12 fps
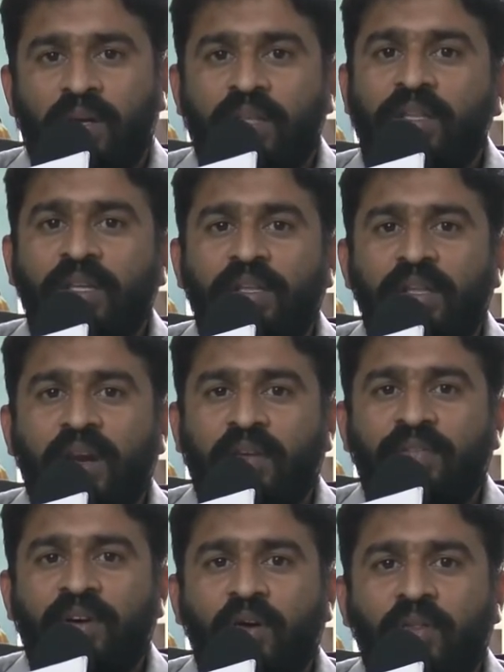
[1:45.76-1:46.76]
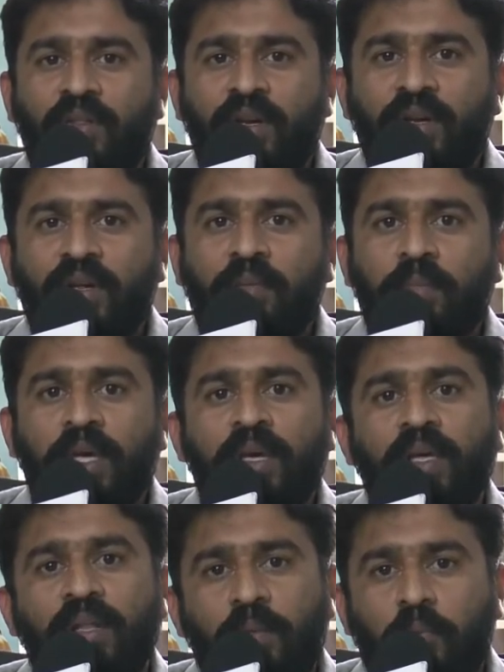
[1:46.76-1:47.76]
ఇది ఇది రఫ్గా ఉందండి
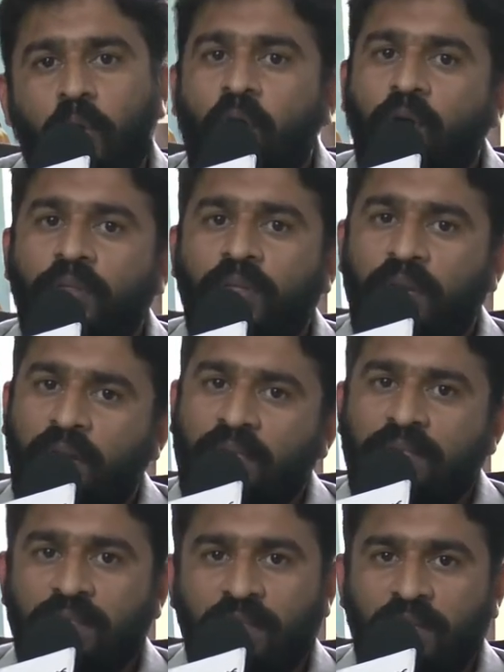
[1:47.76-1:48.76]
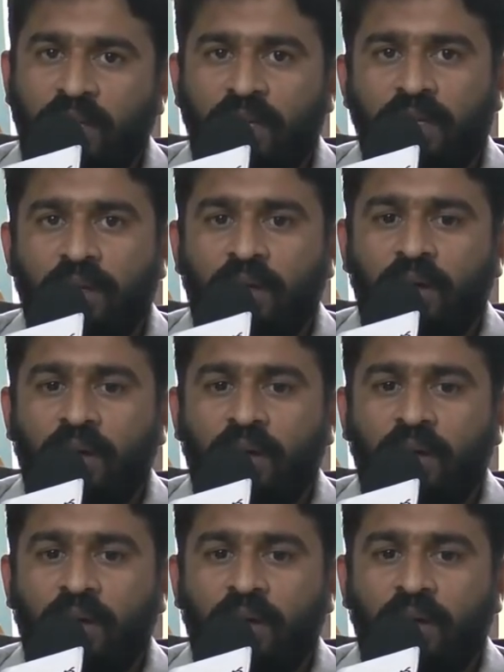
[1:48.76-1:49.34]
మీకు ఇది బాగుంది నచ్చింది నేను